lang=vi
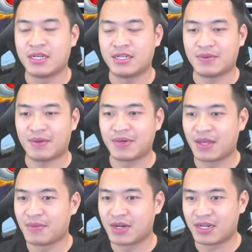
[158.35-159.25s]
Nhưng mà 50
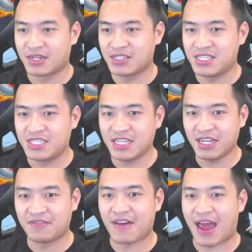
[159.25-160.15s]
kim cương được cái
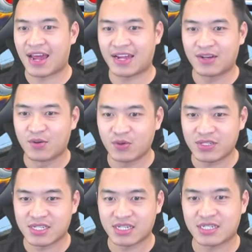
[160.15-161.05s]
99.000 vàng, cú thực
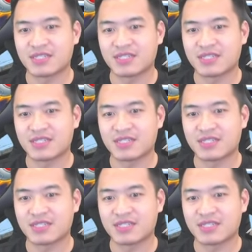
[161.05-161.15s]
sự.